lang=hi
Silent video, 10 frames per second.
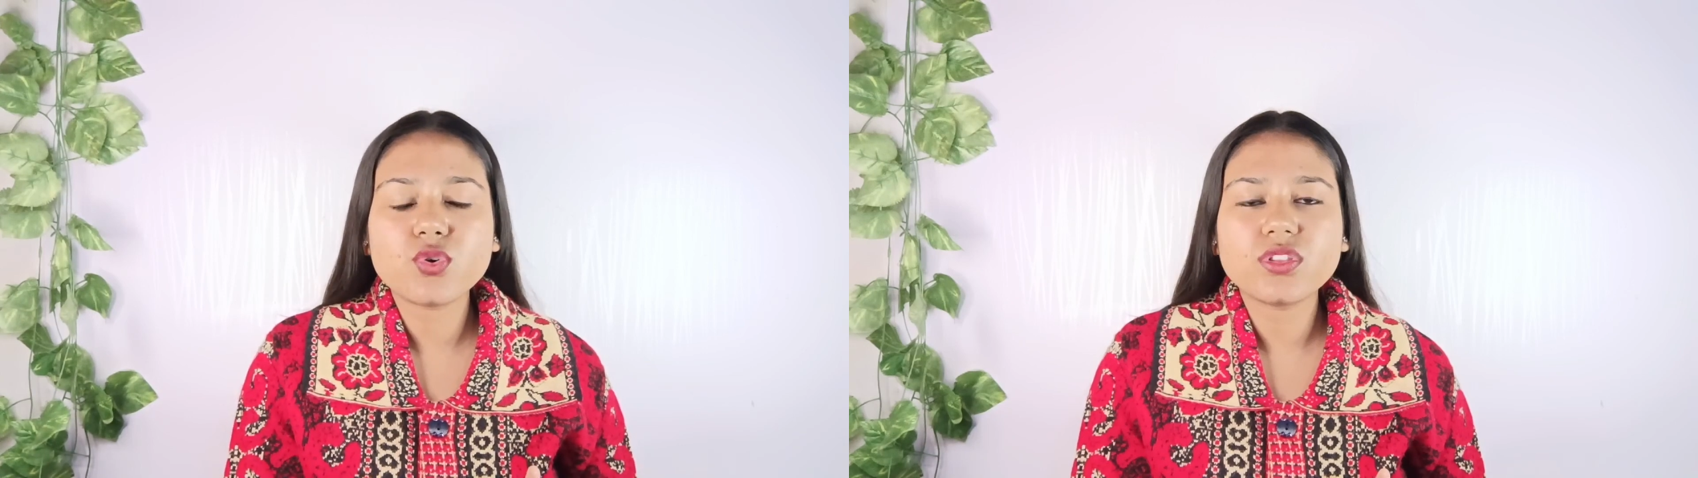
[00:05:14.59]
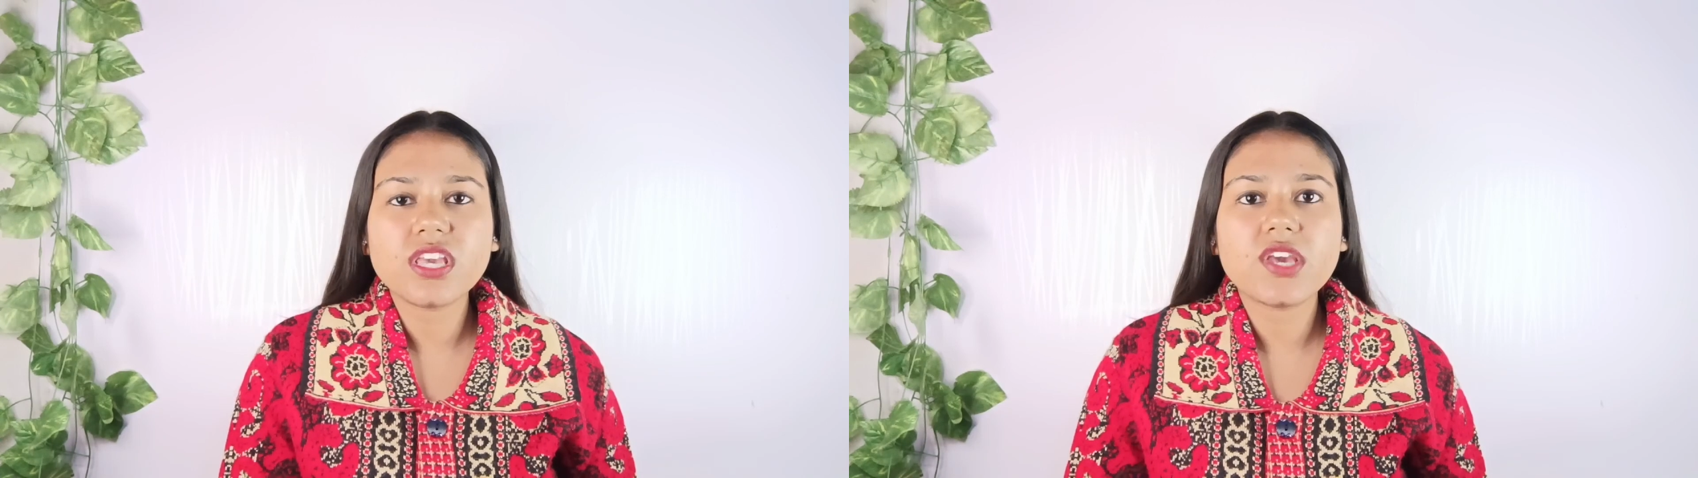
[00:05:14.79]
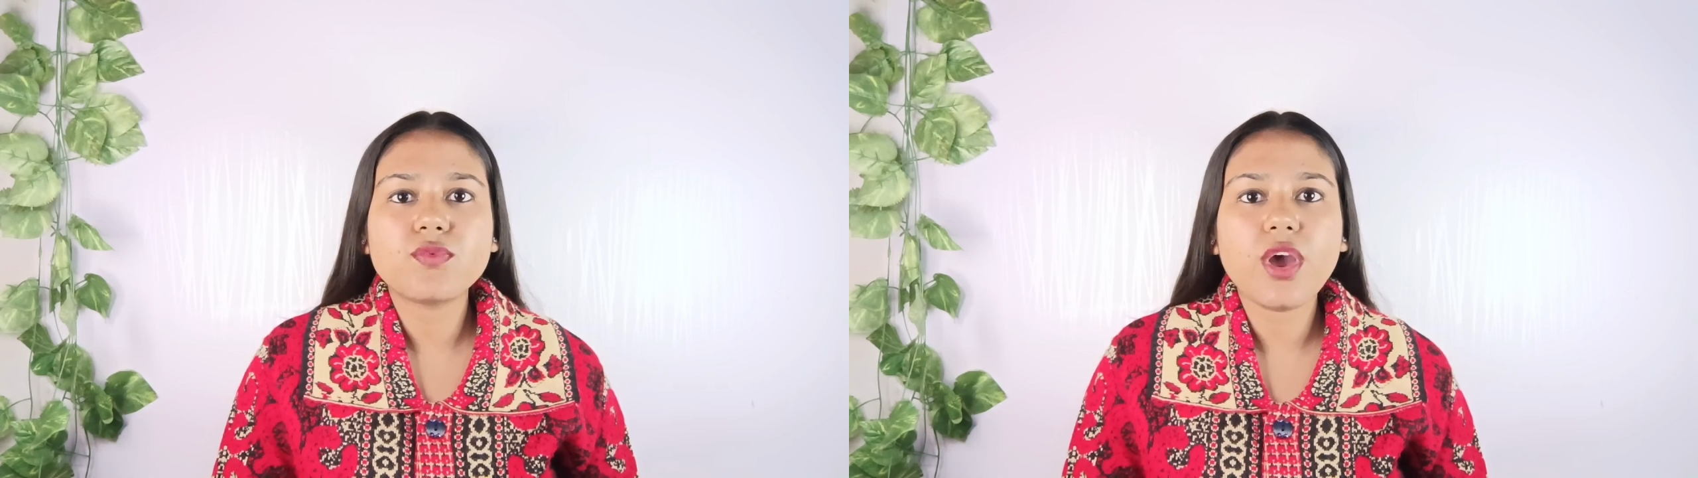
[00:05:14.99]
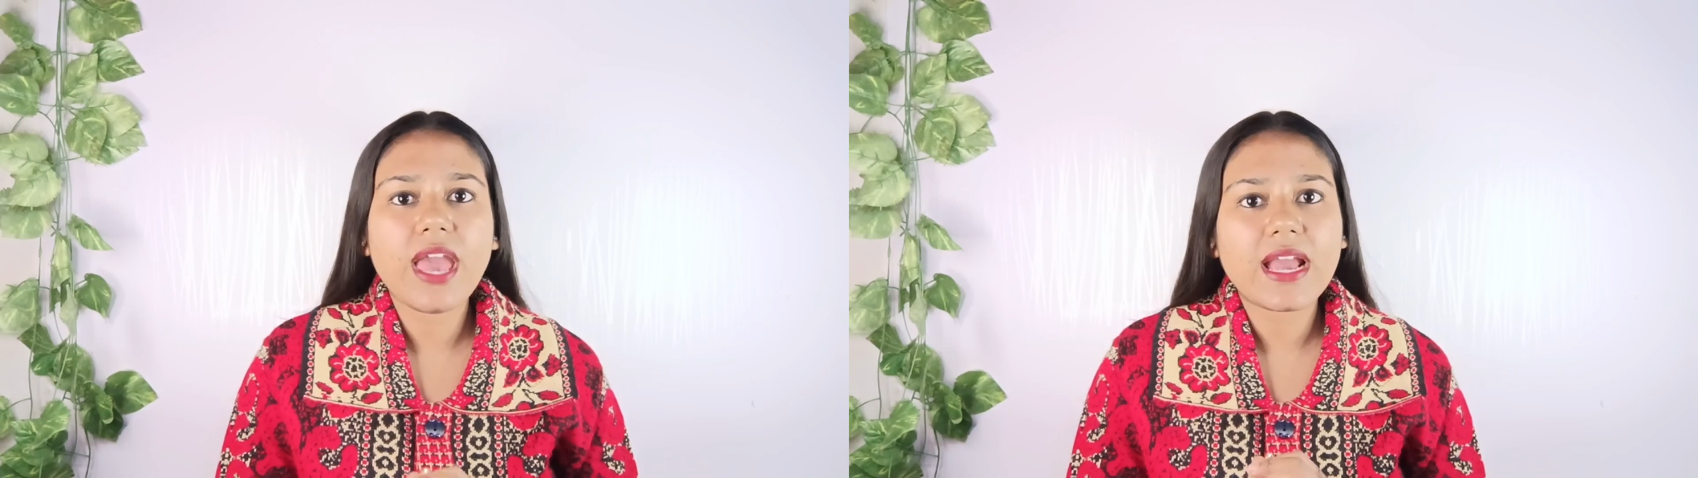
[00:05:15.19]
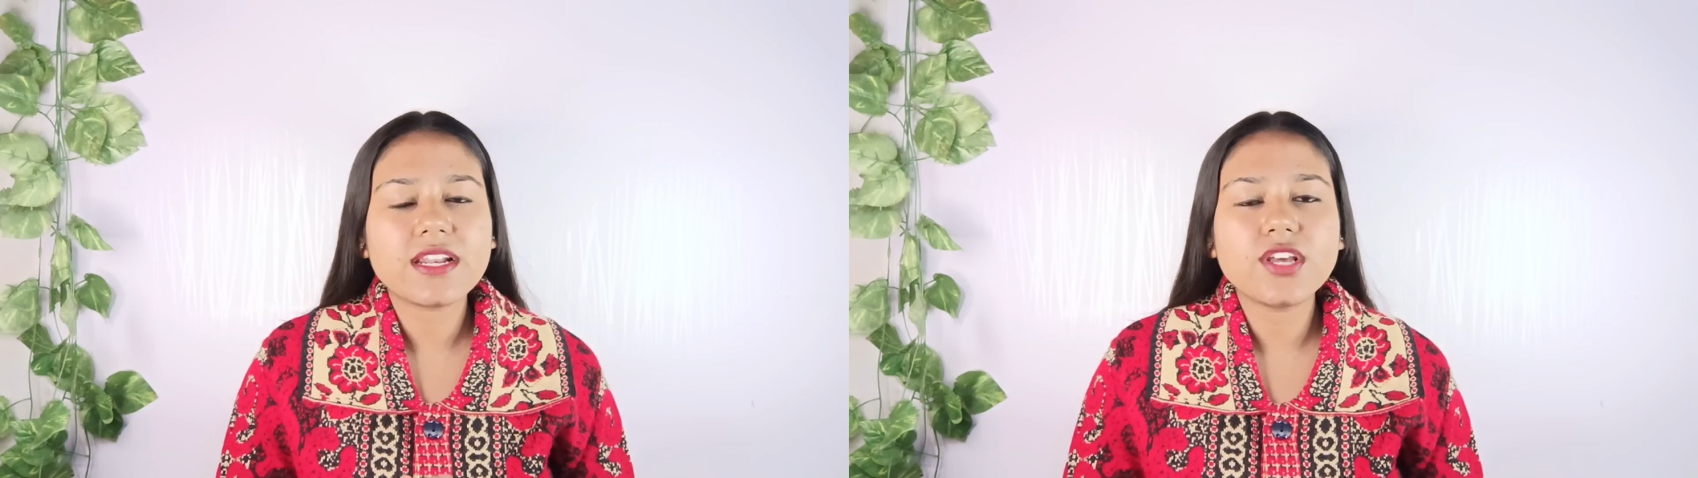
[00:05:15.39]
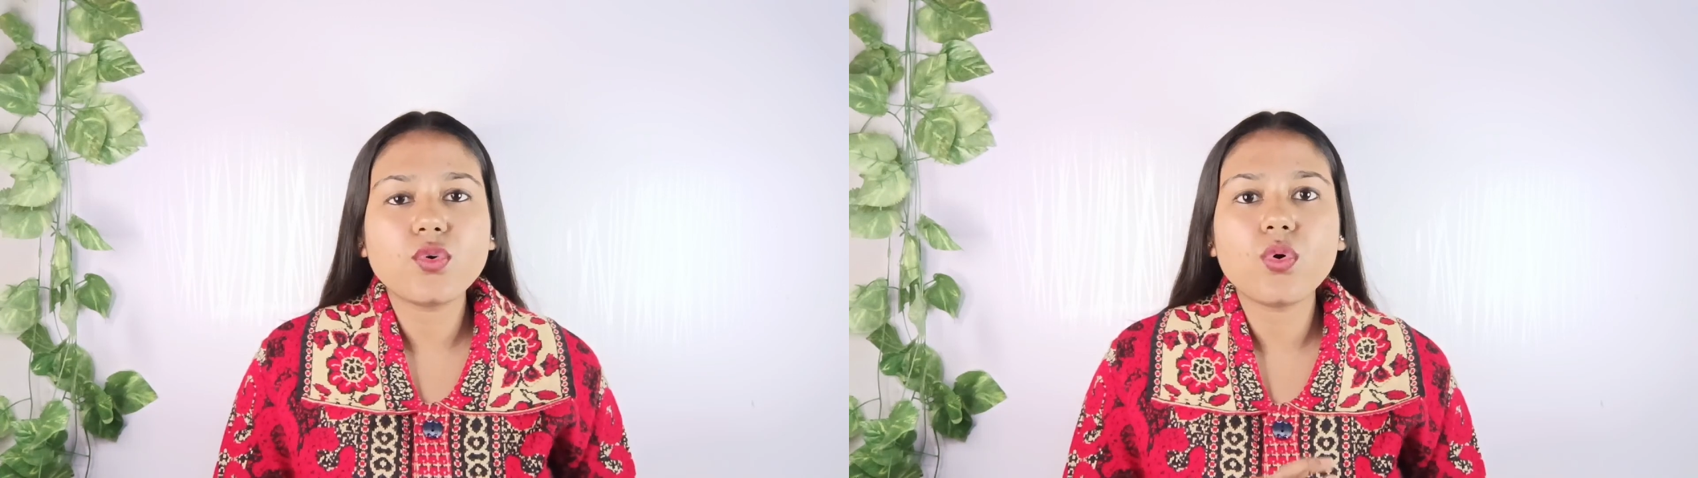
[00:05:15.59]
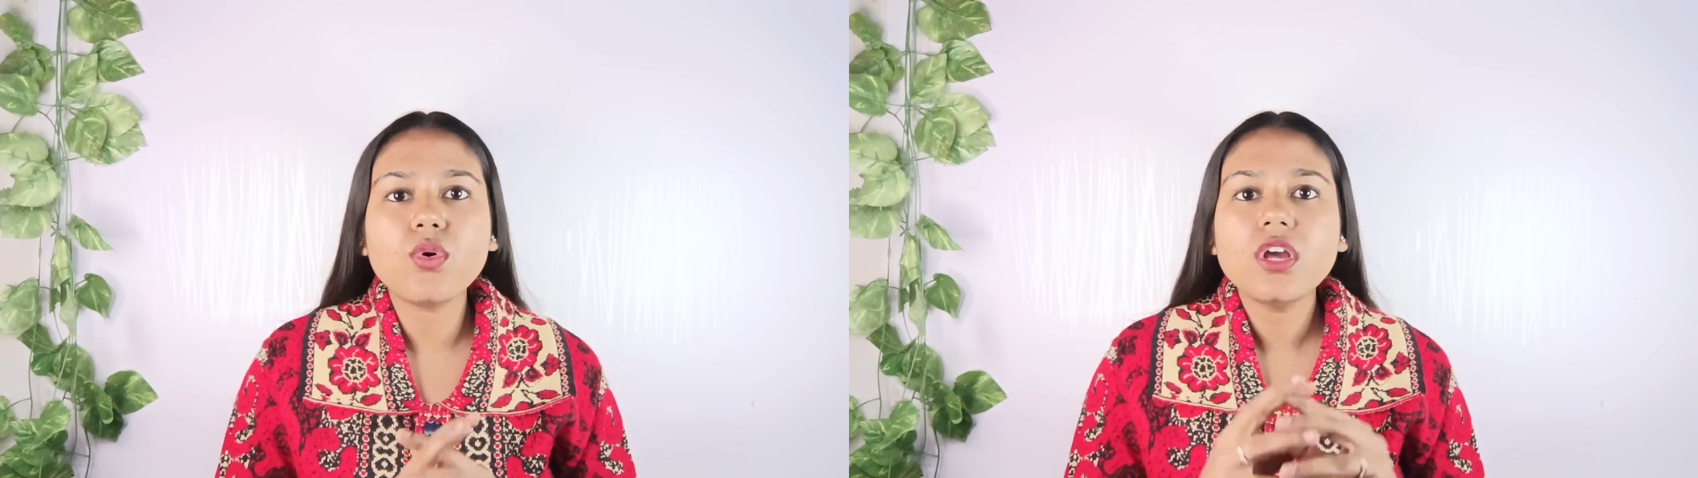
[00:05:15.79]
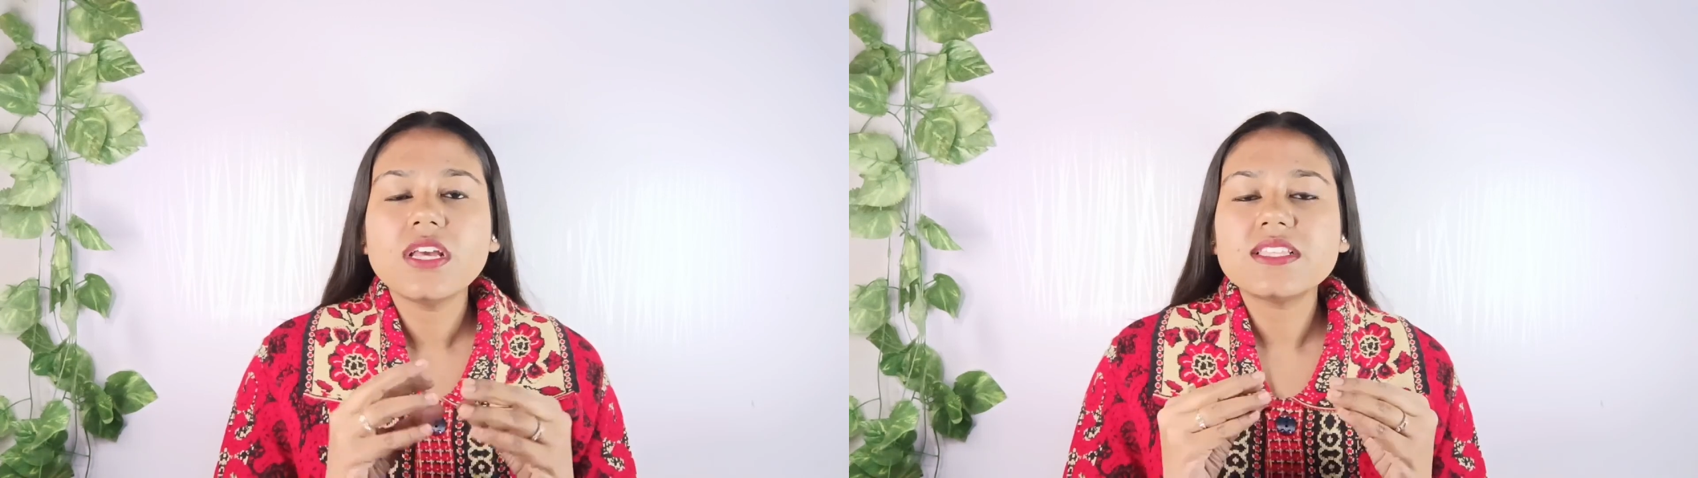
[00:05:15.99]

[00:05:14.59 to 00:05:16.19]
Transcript: होती है वो एक्ने को